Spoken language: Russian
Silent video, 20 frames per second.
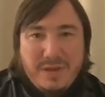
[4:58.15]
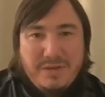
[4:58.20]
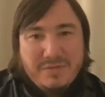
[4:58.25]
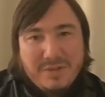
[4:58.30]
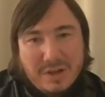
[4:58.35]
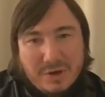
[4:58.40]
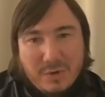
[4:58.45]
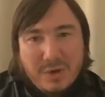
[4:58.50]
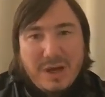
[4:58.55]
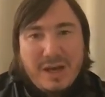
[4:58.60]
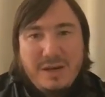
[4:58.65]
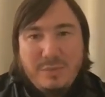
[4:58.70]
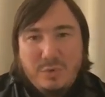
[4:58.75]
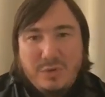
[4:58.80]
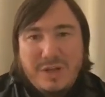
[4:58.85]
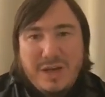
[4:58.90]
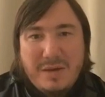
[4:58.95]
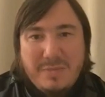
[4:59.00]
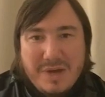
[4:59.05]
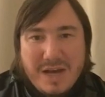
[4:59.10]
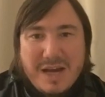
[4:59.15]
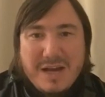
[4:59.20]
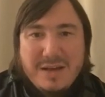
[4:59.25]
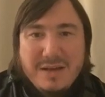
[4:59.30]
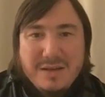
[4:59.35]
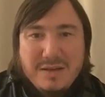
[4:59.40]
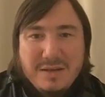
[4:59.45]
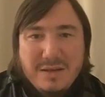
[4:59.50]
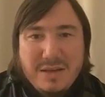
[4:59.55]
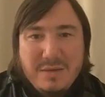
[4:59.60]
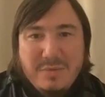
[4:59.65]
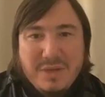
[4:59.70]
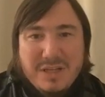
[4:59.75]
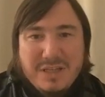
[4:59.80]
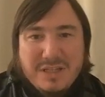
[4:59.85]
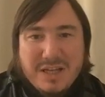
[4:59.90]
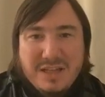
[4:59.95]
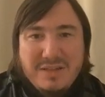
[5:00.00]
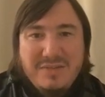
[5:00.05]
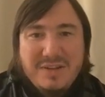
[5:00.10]
Второе – Аль-Мутабаа, именно
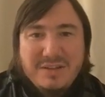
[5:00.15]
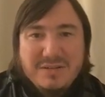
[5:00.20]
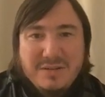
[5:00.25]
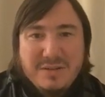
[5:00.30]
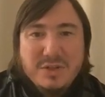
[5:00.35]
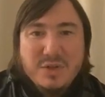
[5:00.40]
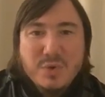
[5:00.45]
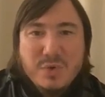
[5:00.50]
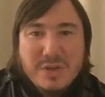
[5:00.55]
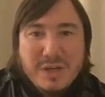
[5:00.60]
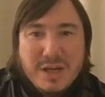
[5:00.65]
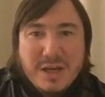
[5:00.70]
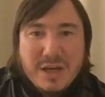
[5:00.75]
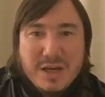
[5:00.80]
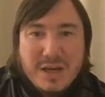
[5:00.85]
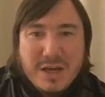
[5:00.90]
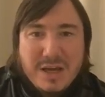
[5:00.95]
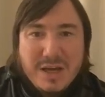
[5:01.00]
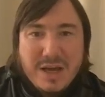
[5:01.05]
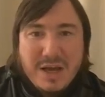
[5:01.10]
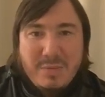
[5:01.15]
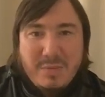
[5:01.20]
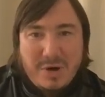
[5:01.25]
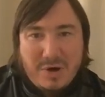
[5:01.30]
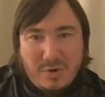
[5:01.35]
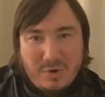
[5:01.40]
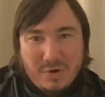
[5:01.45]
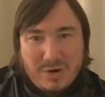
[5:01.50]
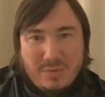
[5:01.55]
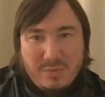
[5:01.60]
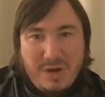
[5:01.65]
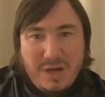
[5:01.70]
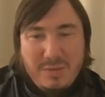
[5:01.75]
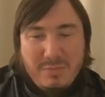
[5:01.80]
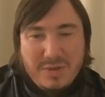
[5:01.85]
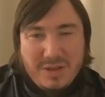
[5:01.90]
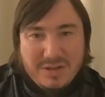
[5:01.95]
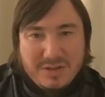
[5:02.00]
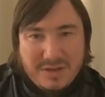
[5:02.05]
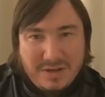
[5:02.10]
соответственно сунне пророка
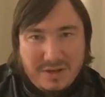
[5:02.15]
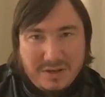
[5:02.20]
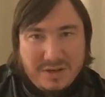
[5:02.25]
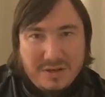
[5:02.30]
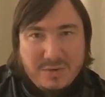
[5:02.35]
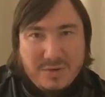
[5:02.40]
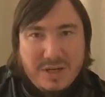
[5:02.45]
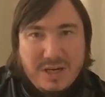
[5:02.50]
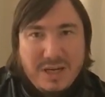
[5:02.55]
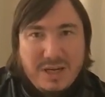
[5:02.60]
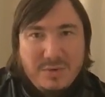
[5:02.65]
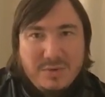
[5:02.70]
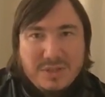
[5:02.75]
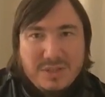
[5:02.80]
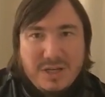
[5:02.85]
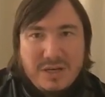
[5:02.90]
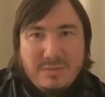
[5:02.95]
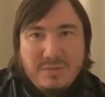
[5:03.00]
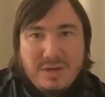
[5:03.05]
Мухаммада, саллаллаху алейхи вассалям.